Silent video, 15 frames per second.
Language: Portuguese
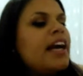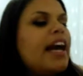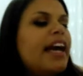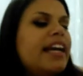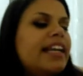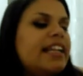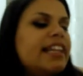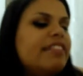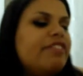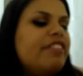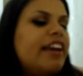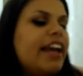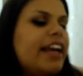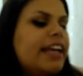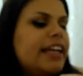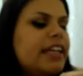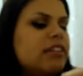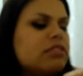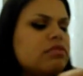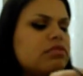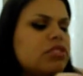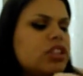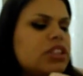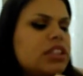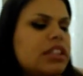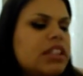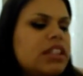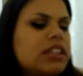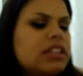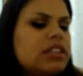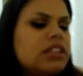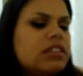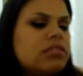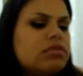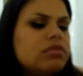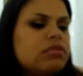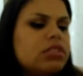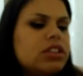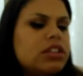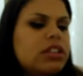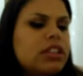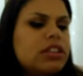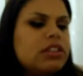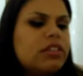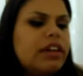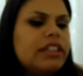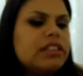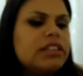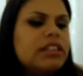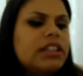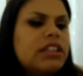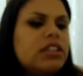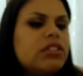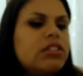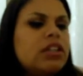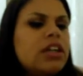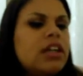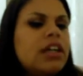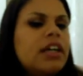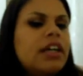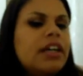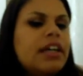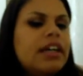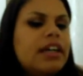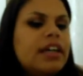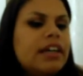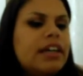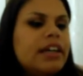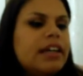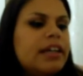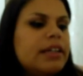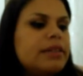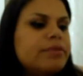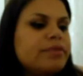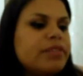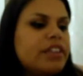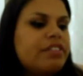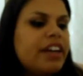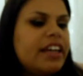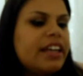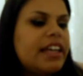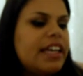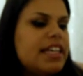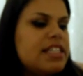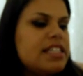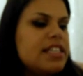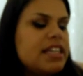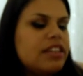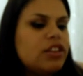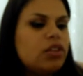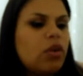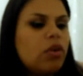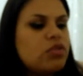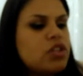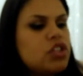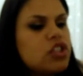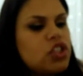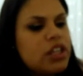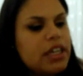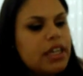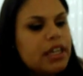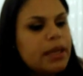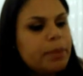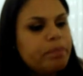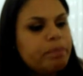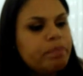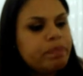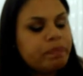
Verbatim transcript: Ele vem 1, 2, 3, 1, 2, 3, 4, 5. vem 15 tons de